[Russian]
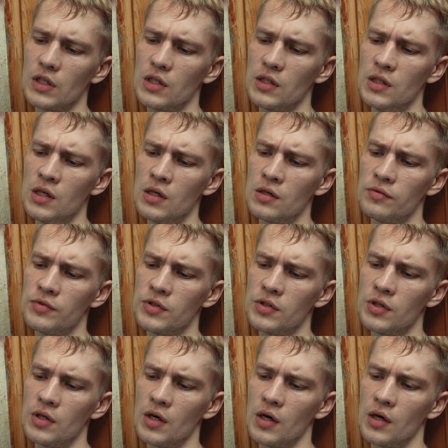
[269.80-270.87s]
Однако
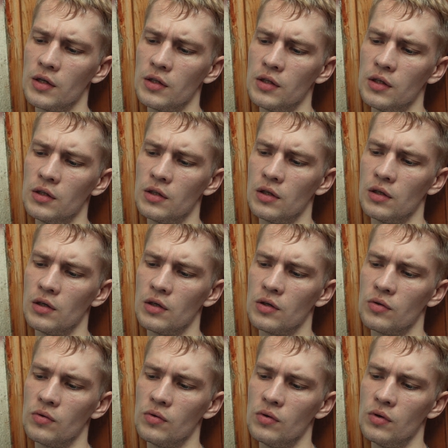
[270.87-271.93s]
все они
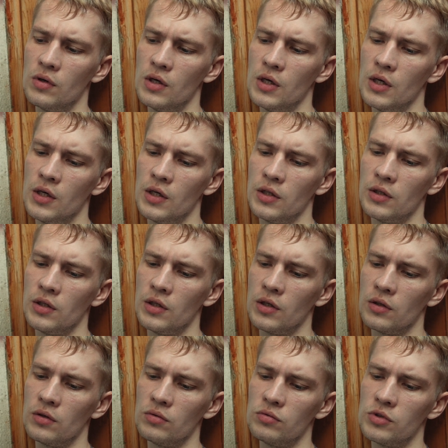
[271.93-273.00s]
далеко
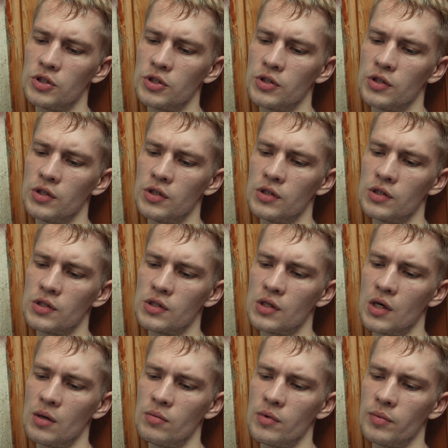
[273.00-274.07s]
не лучший и не
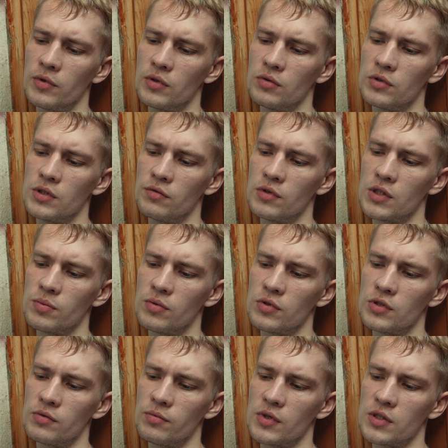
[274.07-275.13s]
самый продуктивный
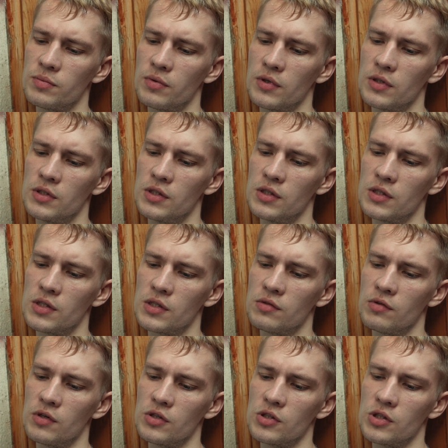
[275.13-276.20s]
способ распорядиться
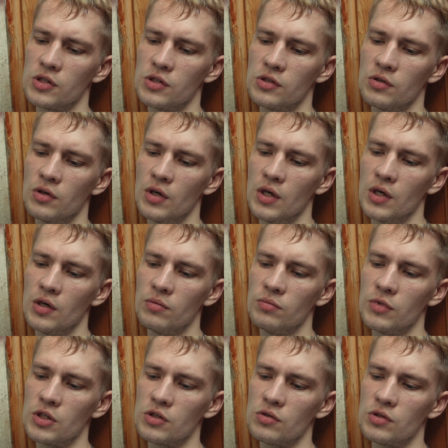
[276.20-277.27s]
своей жизнью.
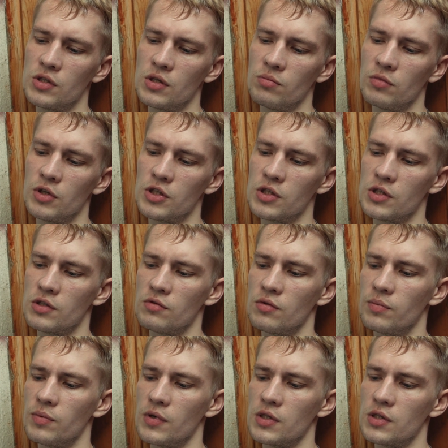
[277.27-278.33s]
Между тем,
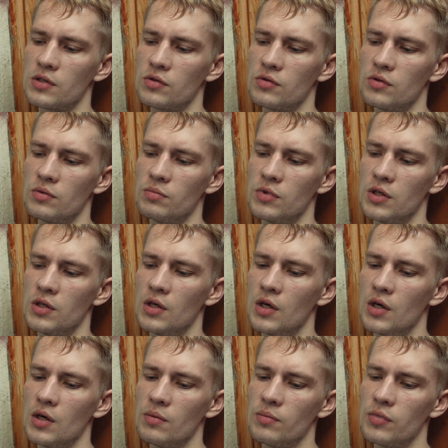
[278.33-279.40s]
большинство пособий
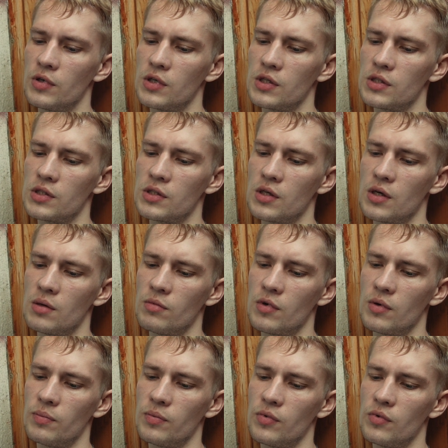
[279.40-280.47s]
по
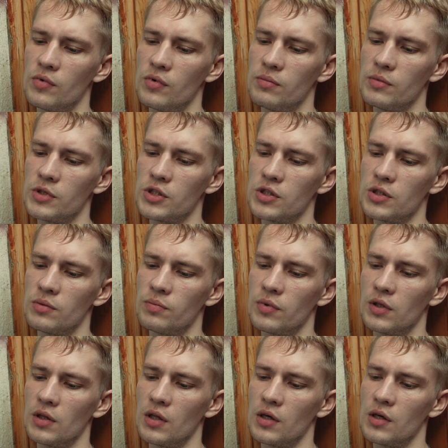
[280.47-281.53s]
самопомощи
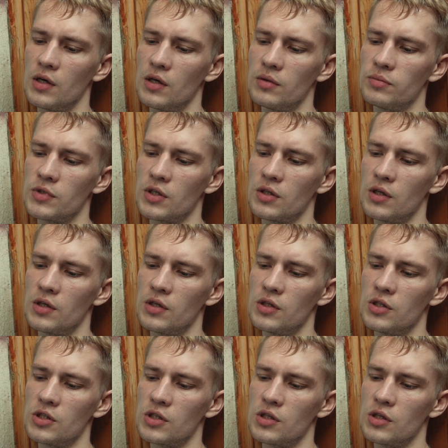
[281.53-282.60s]
предлагают
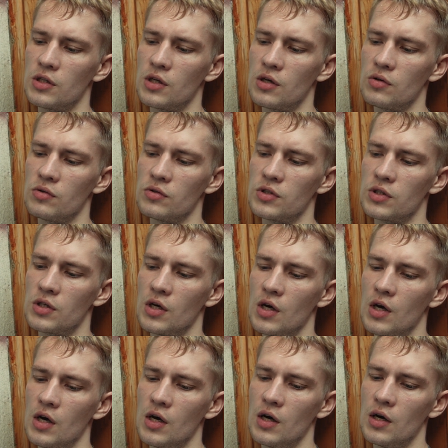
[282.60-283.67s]
психологический наркотик,
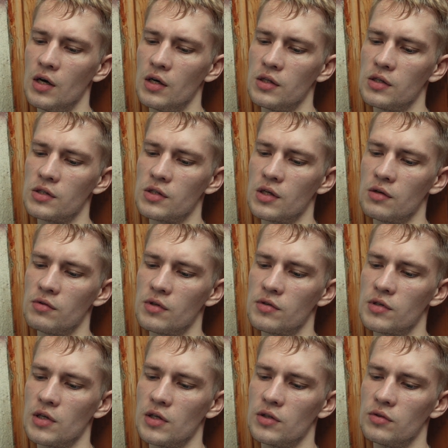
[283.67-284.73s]
Аня совет
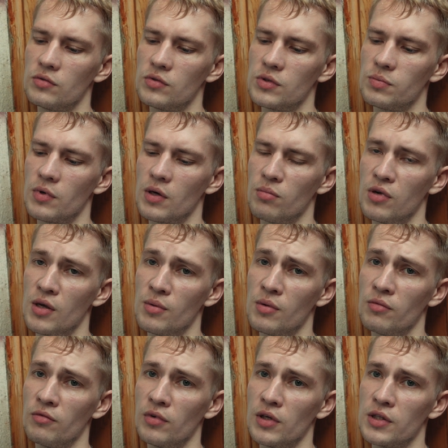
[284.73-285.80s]
взглянуть
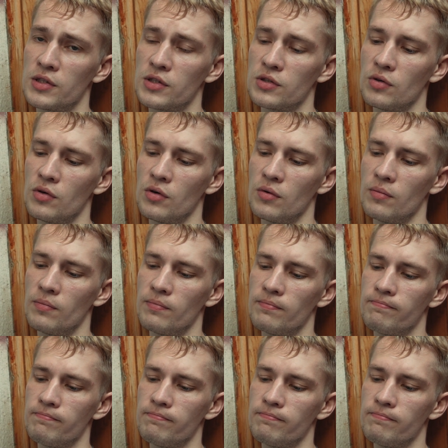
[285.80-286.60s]
проблемам в лицо.